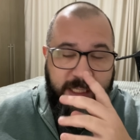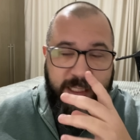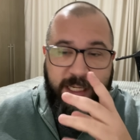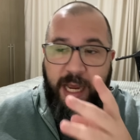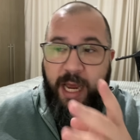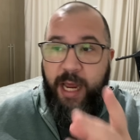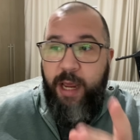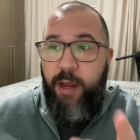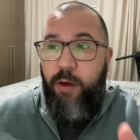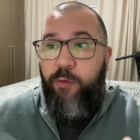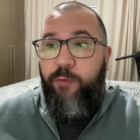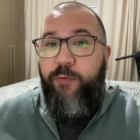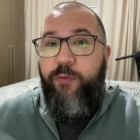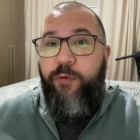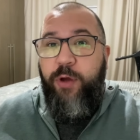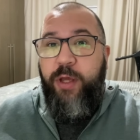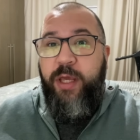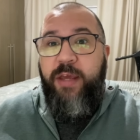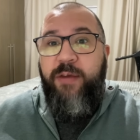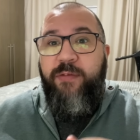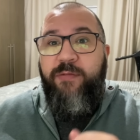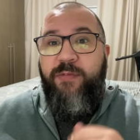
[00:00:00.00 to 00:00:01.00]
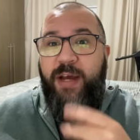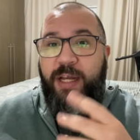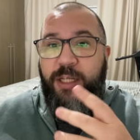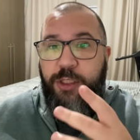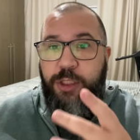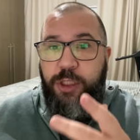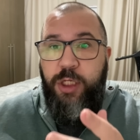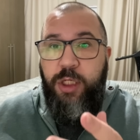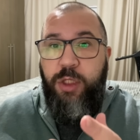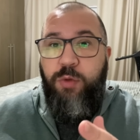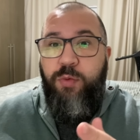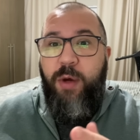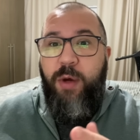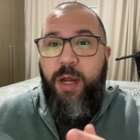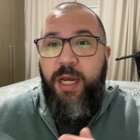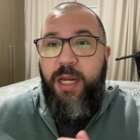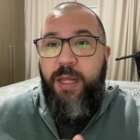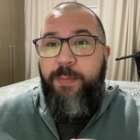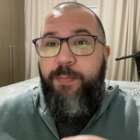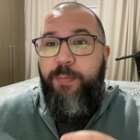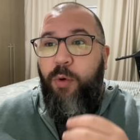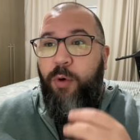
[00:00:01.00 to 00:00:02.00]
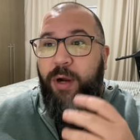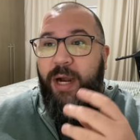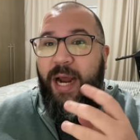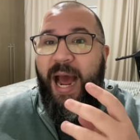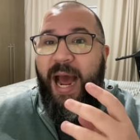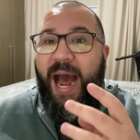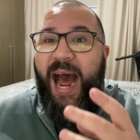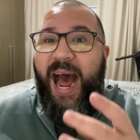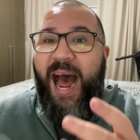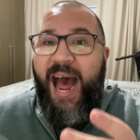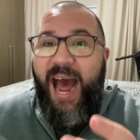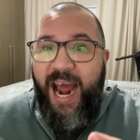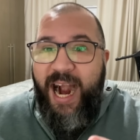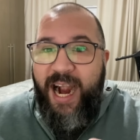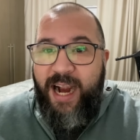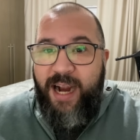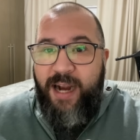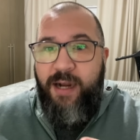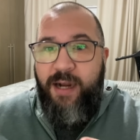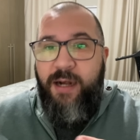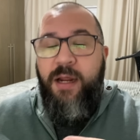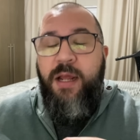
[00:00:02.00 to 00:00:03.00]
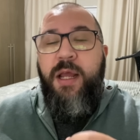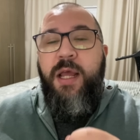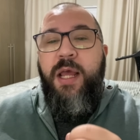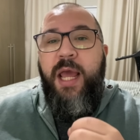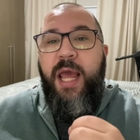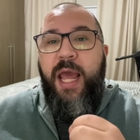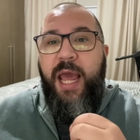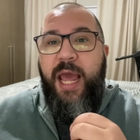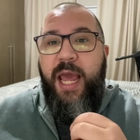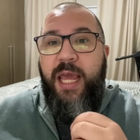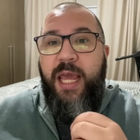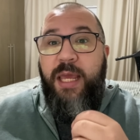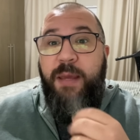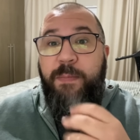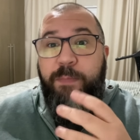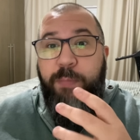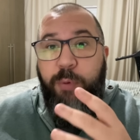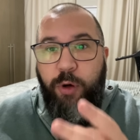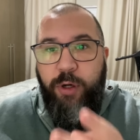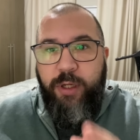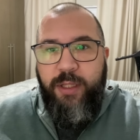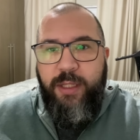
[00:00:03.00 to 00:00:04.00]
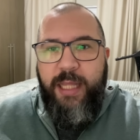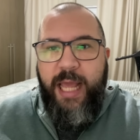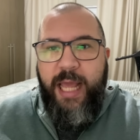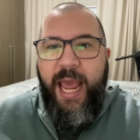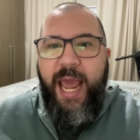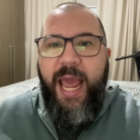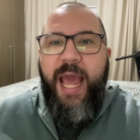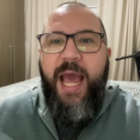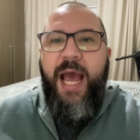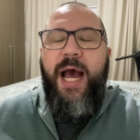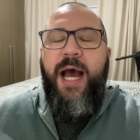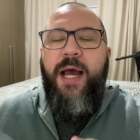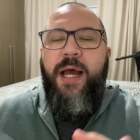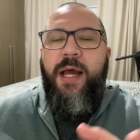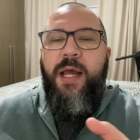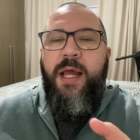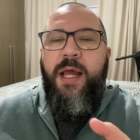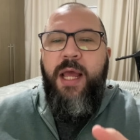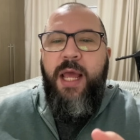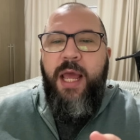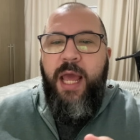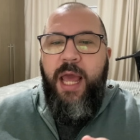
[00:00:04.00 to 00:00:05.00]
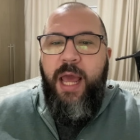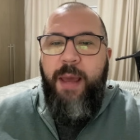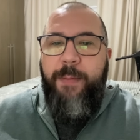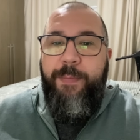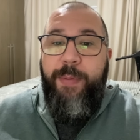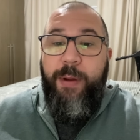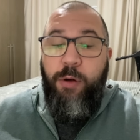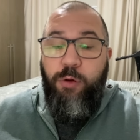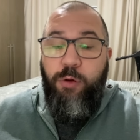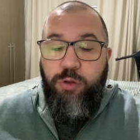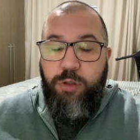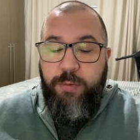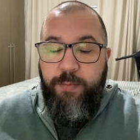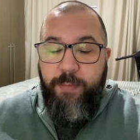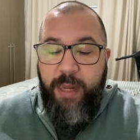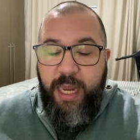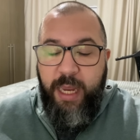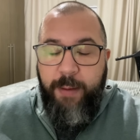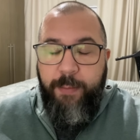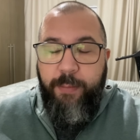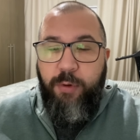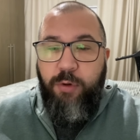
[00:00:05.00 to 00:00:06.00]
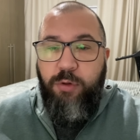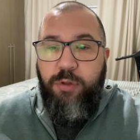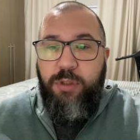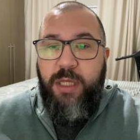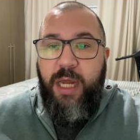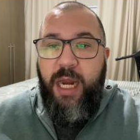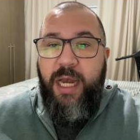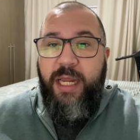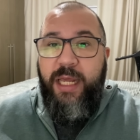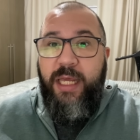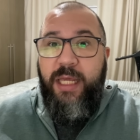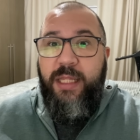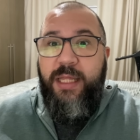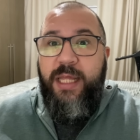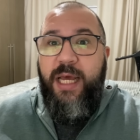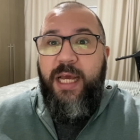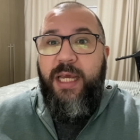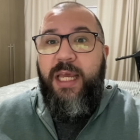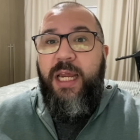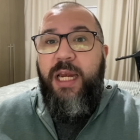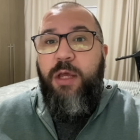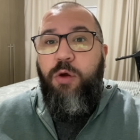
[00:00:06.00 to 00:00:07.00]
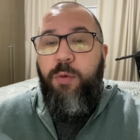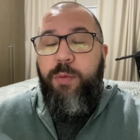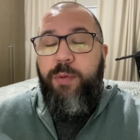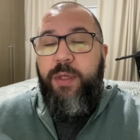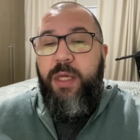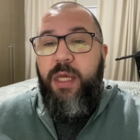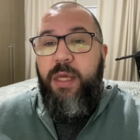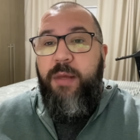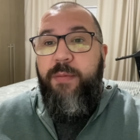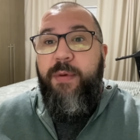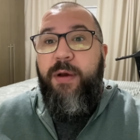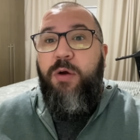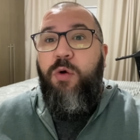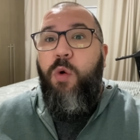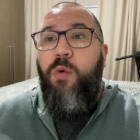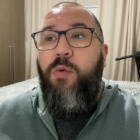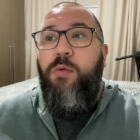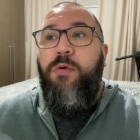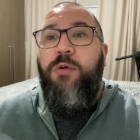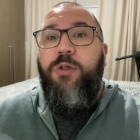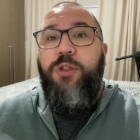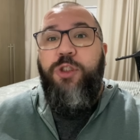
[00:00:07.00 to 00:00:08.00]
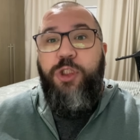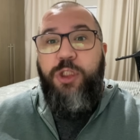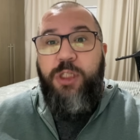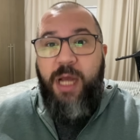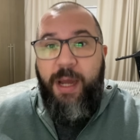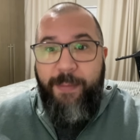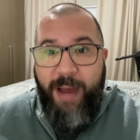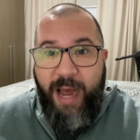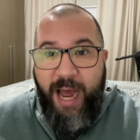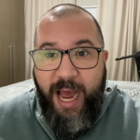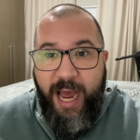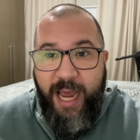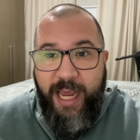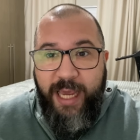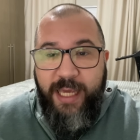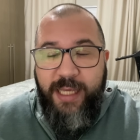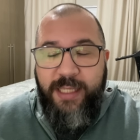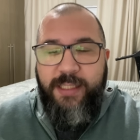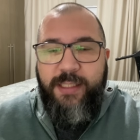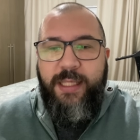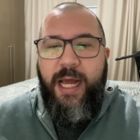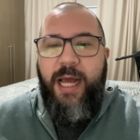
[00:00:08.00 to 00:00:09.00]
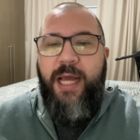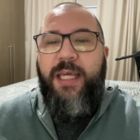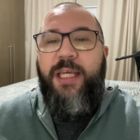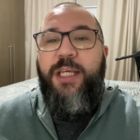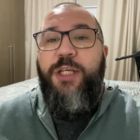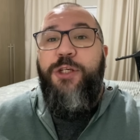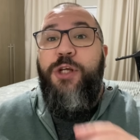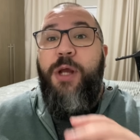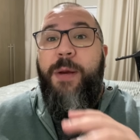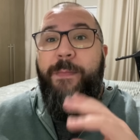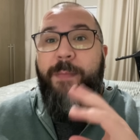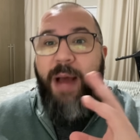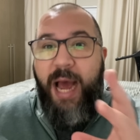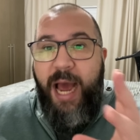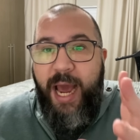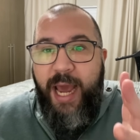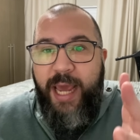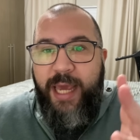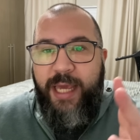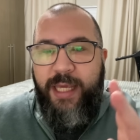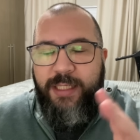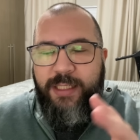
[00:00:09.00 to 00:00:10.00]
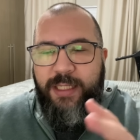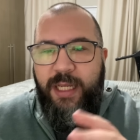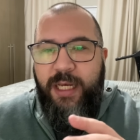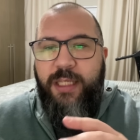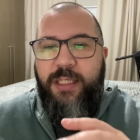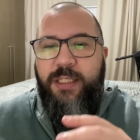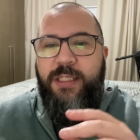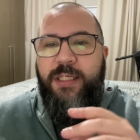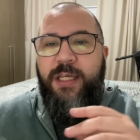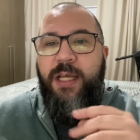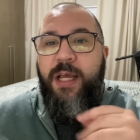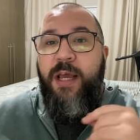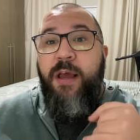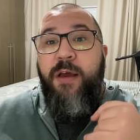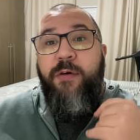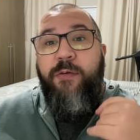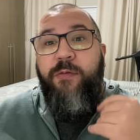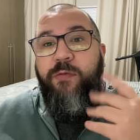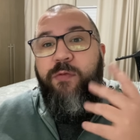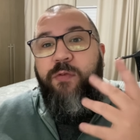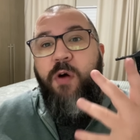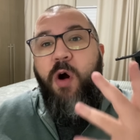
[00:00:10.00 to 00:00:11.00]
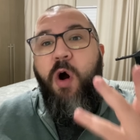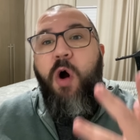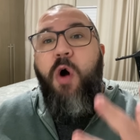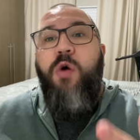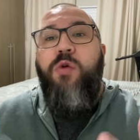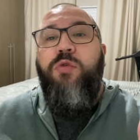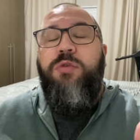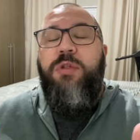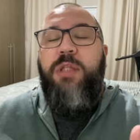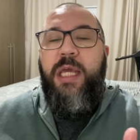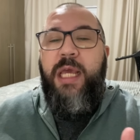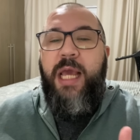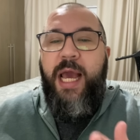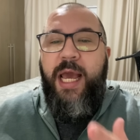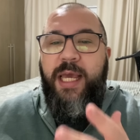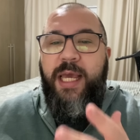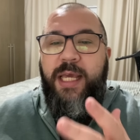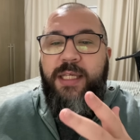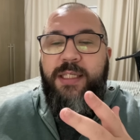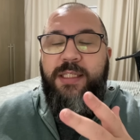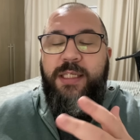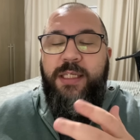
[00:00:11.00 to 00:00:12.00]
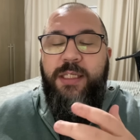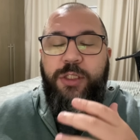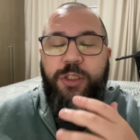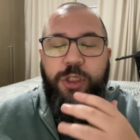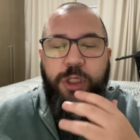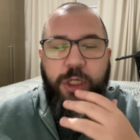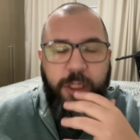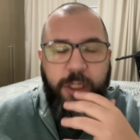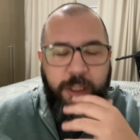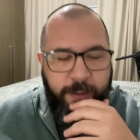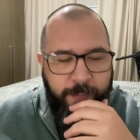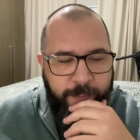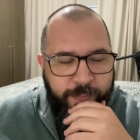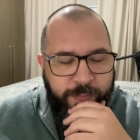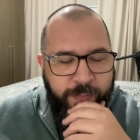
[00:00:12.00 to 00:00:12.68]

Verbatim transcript: Israel foi invadido ali por ar é, e por terra é, pelos membros ali daquele grupo que rima com jamais, tá? Que jamais eles voltem a existir.